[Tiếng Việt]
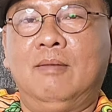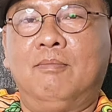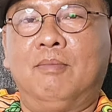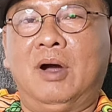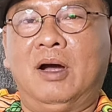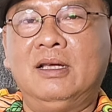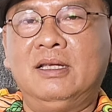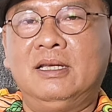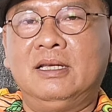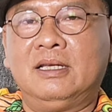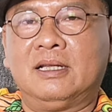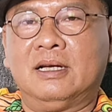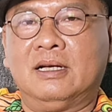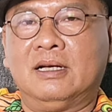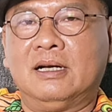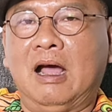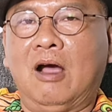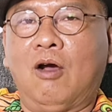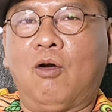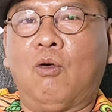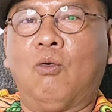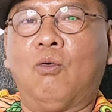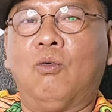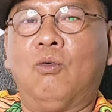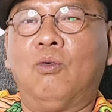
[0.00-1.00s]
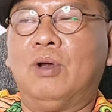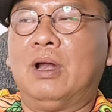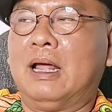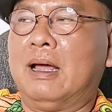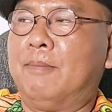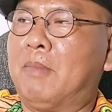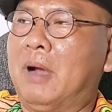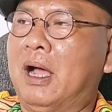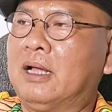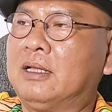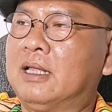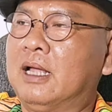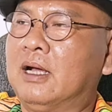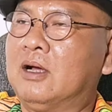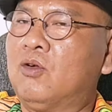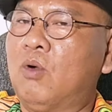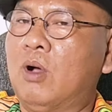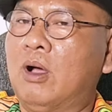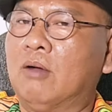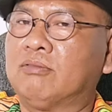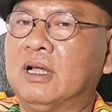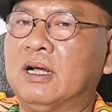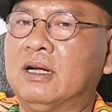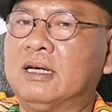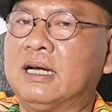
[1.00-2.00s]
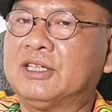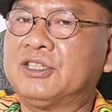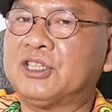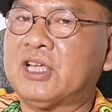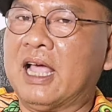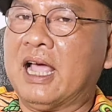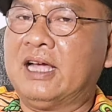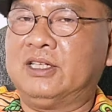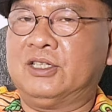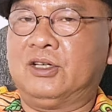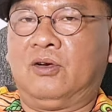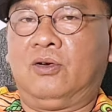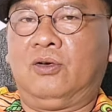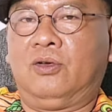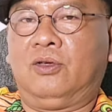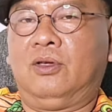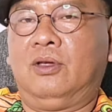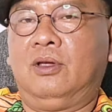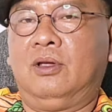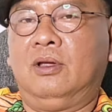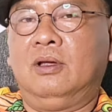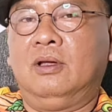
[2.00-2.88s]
Bởi vì từ đầu là bản thân của ông thất đã sai rồi.